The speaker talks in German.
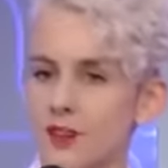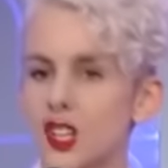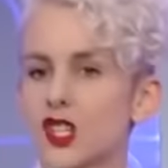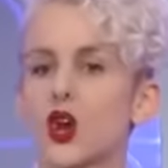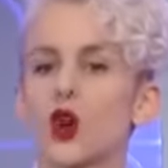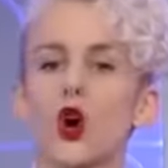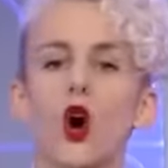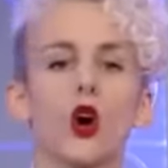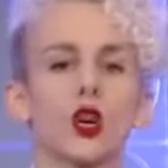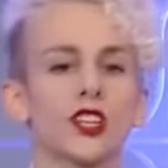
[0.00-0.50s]

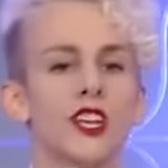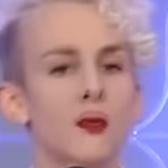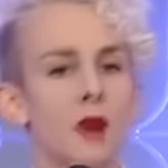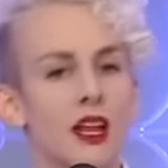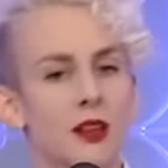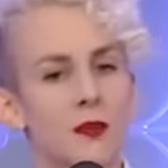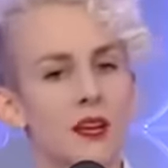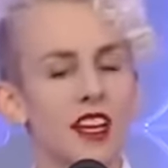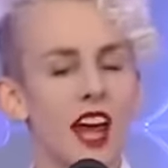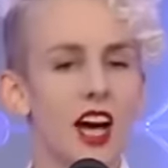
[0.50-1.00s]
Wieso kocht
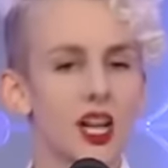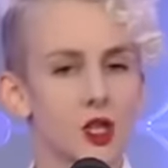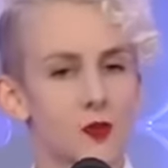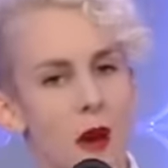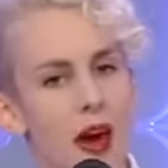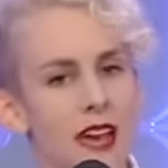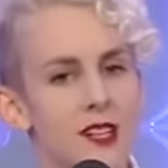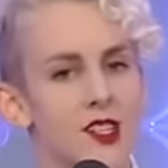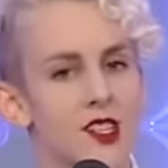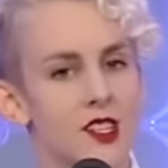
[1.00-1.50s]
niemand mit
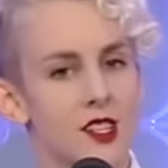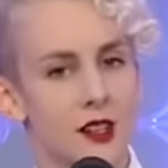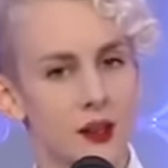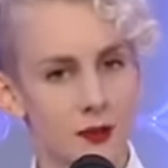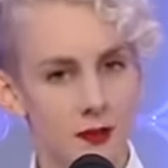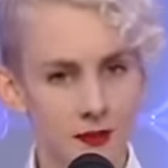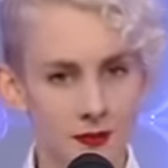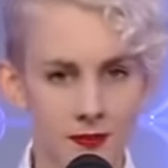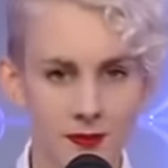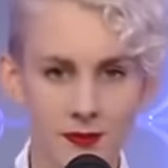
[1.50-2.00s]
Asbest?